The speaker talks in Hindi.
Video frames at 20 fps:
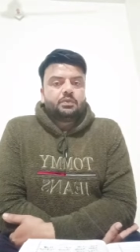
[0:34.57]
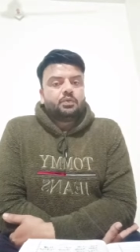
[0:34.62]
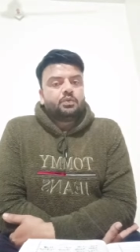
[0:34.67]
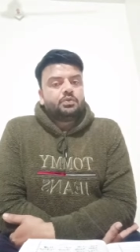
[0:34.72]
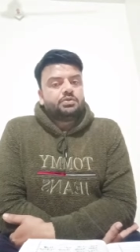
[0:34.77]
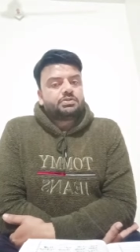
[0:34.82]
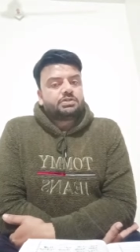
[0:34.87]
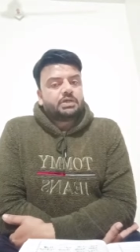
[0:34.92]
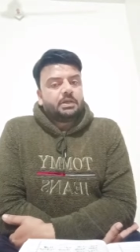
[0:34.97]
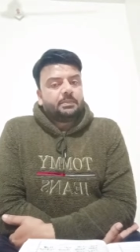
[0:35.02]

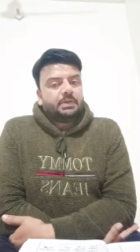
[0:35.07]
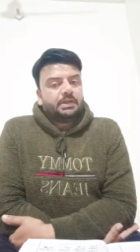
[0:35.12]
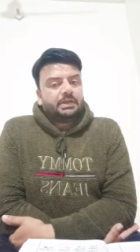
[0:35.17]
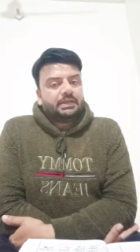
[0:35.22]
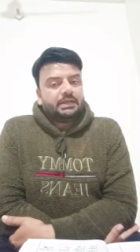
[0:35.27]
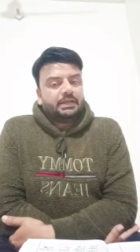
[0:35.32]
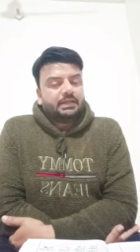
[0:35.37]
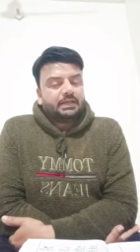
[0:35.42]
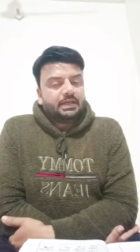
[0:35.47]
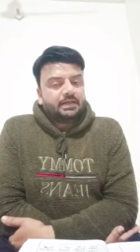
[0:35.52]
उस खबर
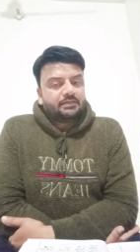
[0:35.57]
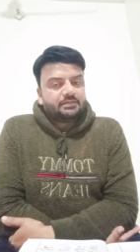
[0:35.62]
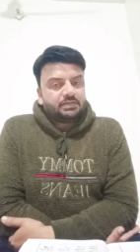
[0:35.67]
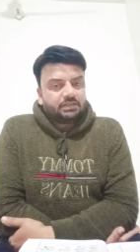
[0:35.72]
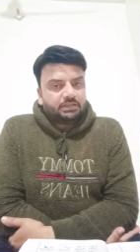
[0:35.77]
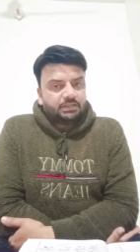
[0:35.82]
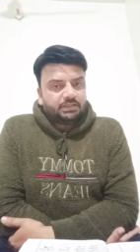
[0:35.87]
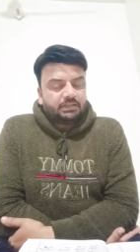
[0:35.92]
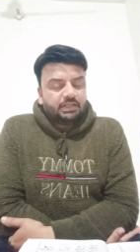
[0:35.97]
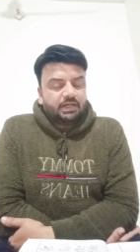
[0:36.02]
की क्या
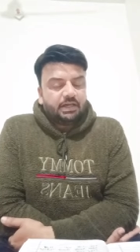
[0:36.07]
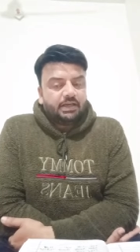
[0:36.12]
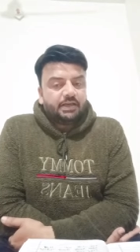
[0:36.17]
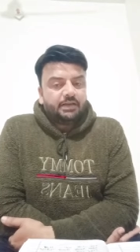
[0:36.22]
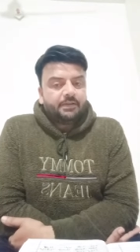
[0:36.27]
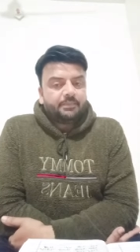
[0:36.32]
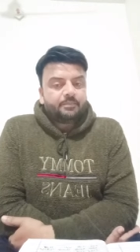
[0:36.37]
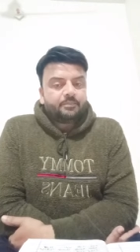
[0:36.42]
सत्यता है